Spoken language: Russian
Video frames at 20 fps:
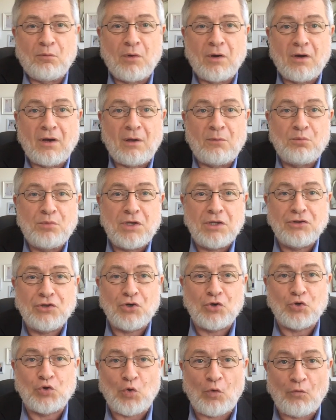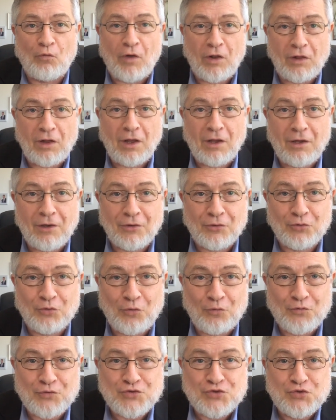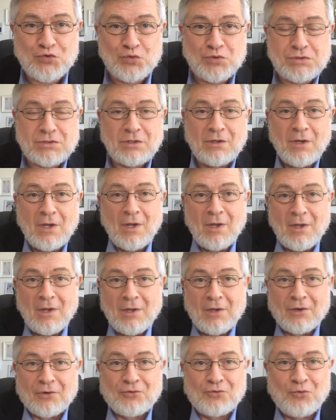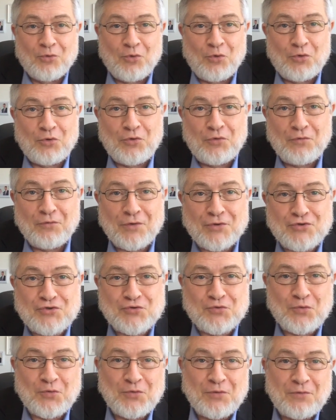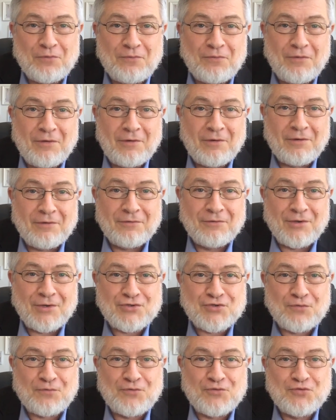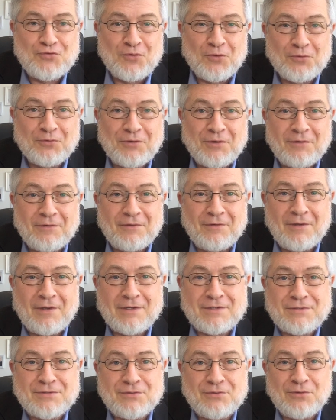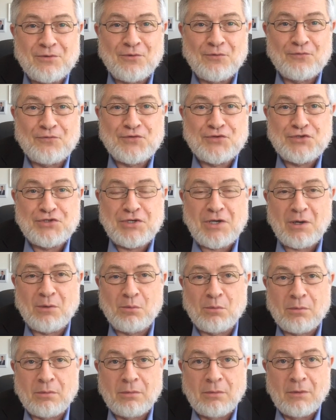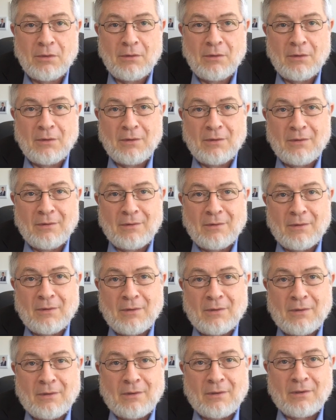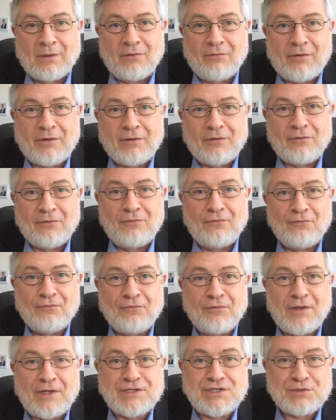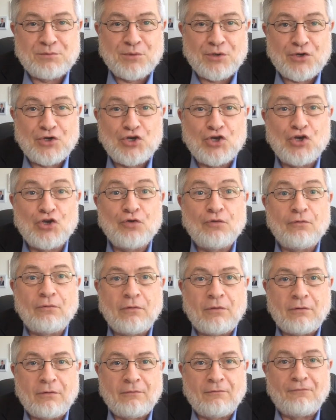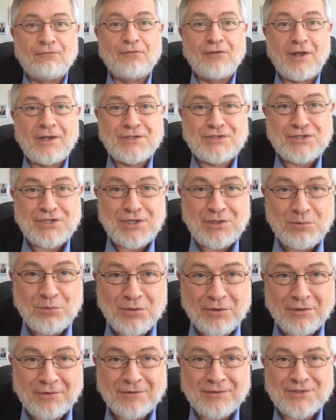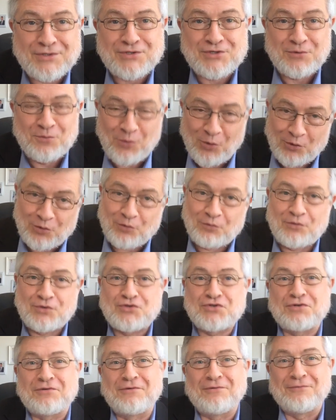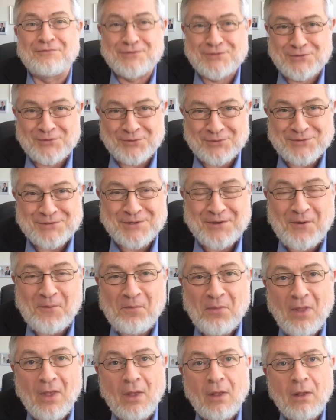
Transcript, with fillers: Магомета, кто в Аллаха, кто в Иисуса, кто ни во что не верит, даже в черта на зло всем. Говорил Владимир Э, Владимир Семенович э, Высоцкий.